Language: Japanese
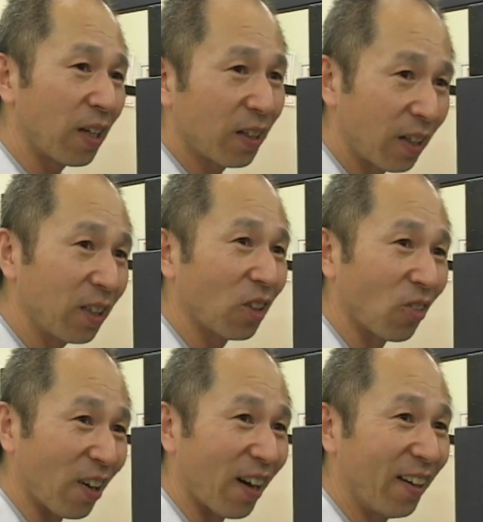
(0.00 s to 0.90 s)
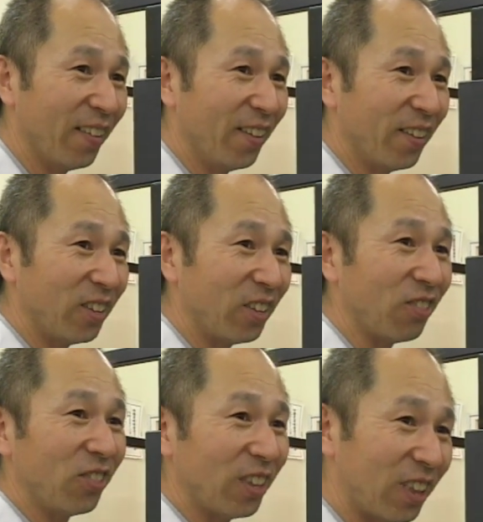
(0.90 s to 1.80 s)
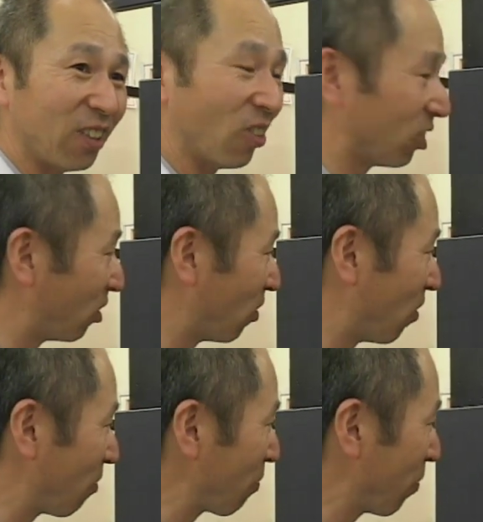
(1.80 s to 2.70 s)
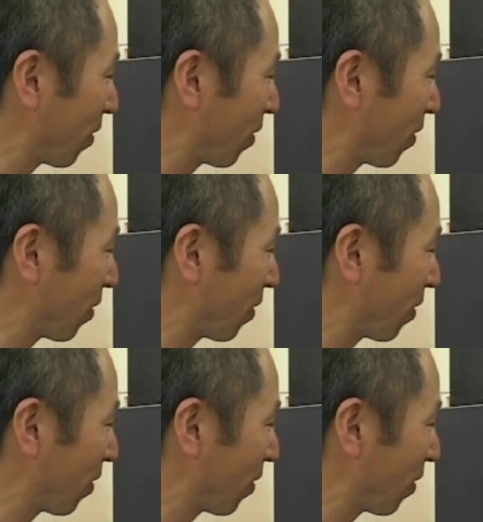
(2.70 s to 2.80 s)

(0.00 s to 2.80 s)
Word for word: 経験とか自分自身のその